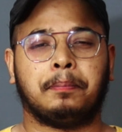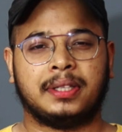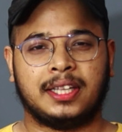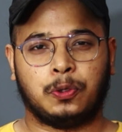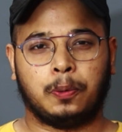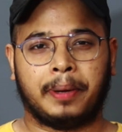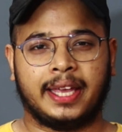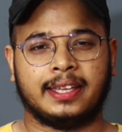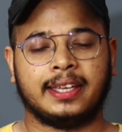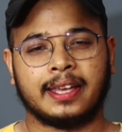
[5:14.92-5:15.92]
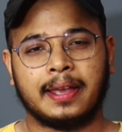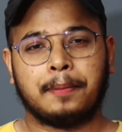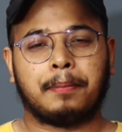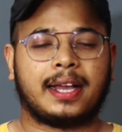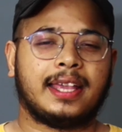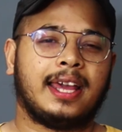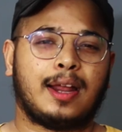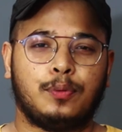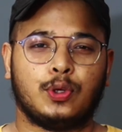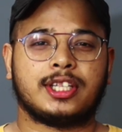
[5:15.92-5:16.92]
मदद हो पाएगी बाकी अगर
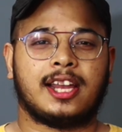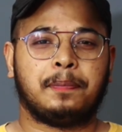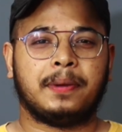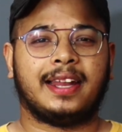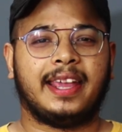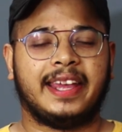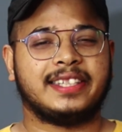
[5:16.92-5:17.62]
आप लोग चैनल पर नए